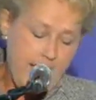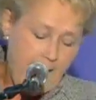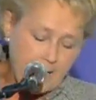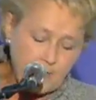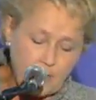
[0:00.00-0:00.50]

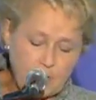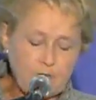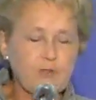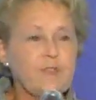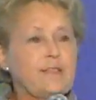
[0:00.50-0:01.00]
à nos
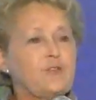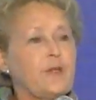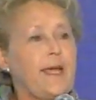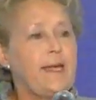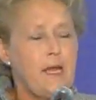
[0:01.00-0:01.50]
ressources
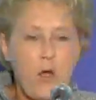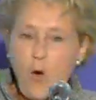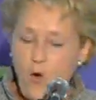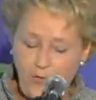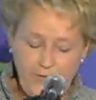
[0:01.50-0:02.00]
naturelles,
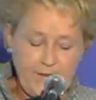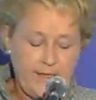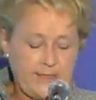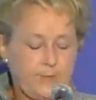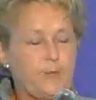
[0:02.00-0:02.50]
aux
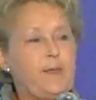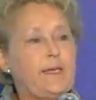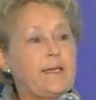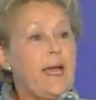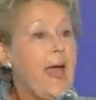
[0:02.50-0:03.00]
finances
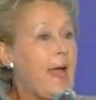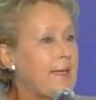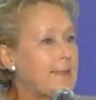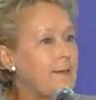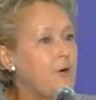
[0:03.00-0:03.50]
publiques, à
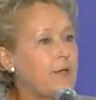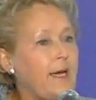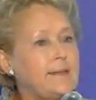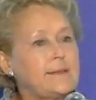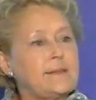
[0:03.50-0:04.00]
la
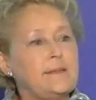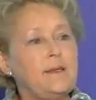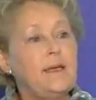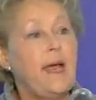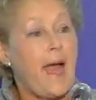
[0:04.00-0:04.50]
démocratie,
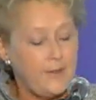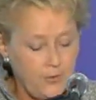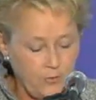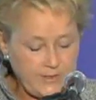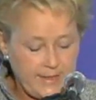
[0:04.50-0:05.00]
à
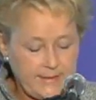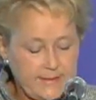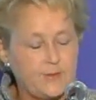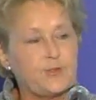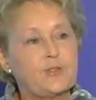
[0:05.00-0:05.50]
nos
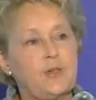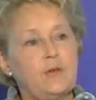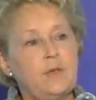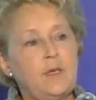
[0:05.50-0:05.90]
institutions.